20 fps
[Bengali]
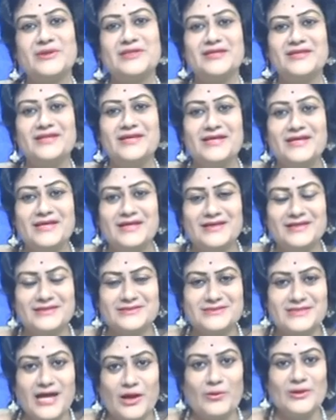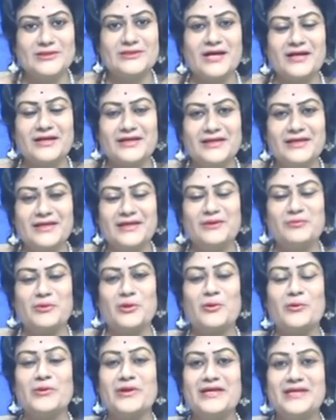আমাদের চাওয়া থাকে
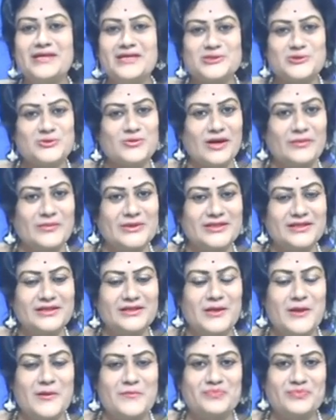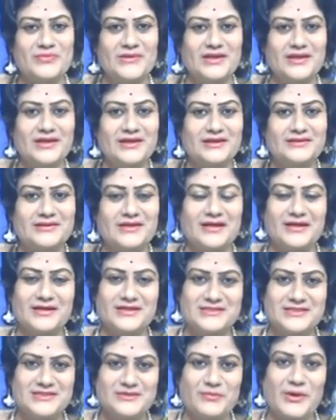এবং অনেক কিছু আমাদের তার
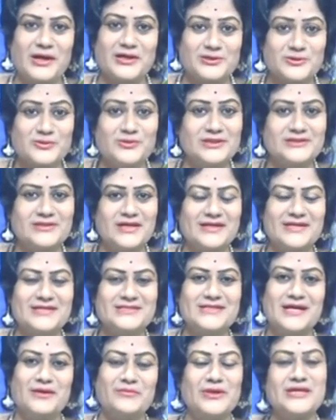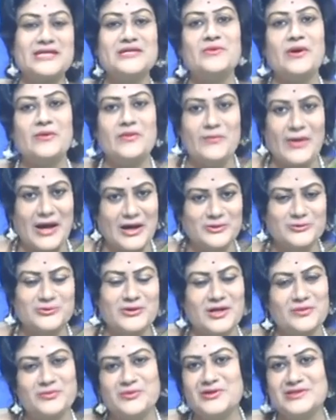কাছে প্রার্থনা থাকে যে আমরা কিভাবে ভালো
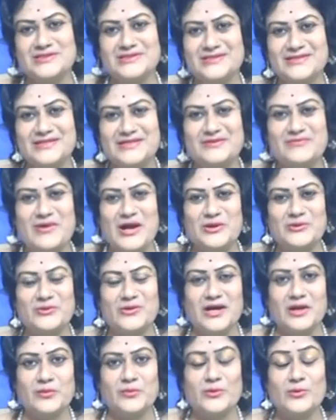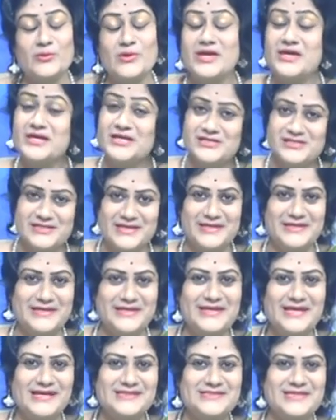থাকবো নিজেদেরকে ভালো রাখবো সেই
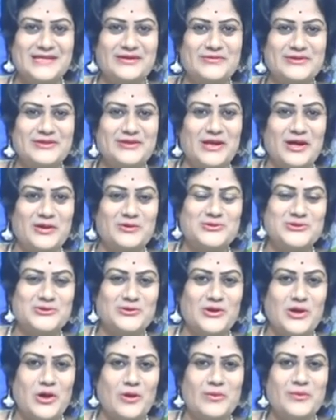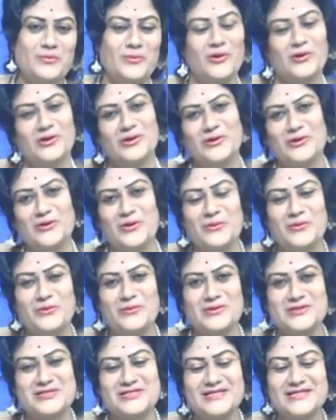নিয়ে আজকে আমাদের আলোচনা হবে মহালয়ার
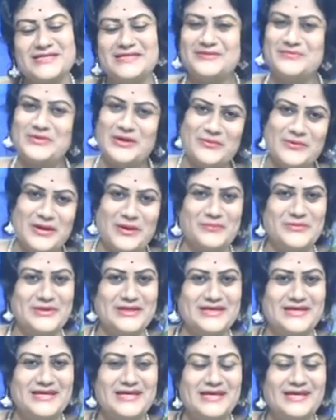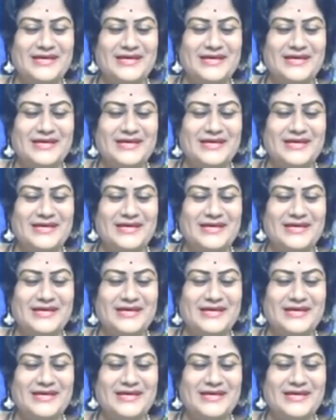অমাবস্যায় কিভাবে আপনি